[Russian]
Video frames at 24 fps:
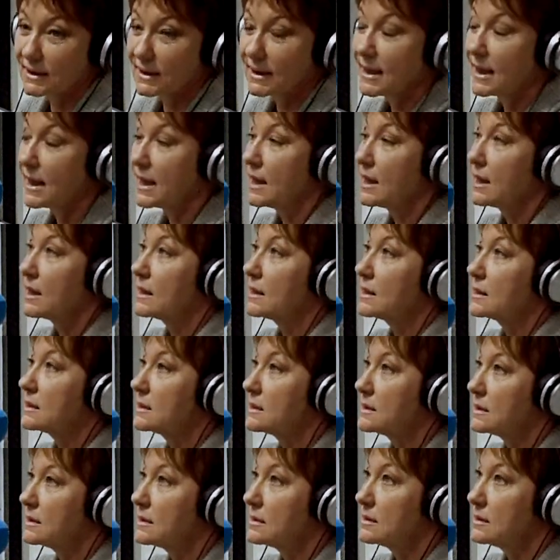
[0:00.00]
Угу.
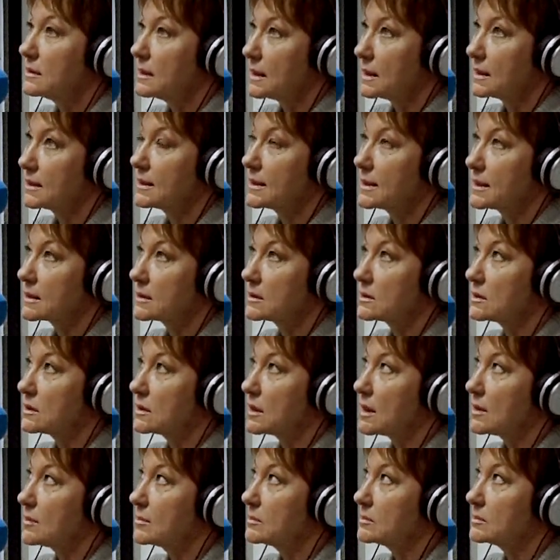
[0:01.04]
Next. Да, Next.
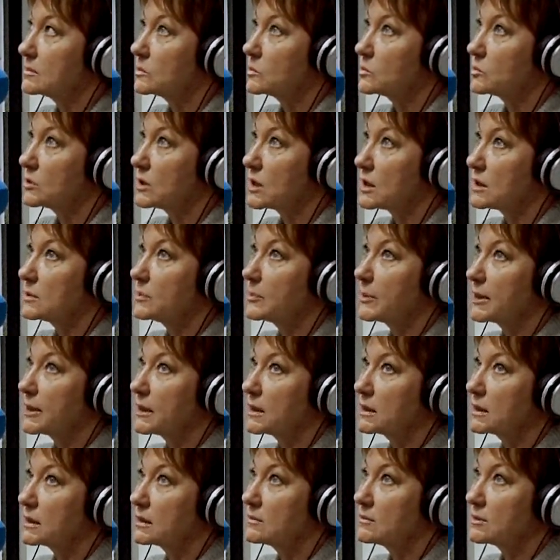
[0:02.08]
Там у нас
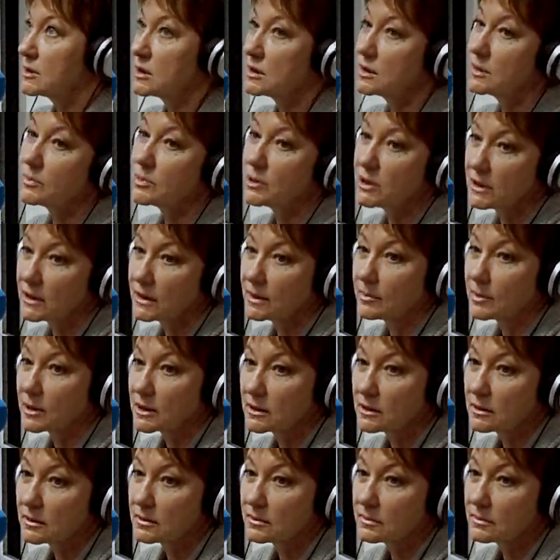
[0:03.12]
порядка 25
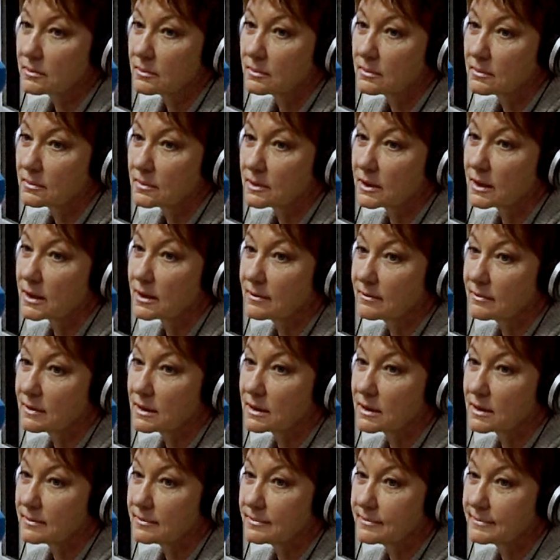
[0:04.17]
команд заявлено.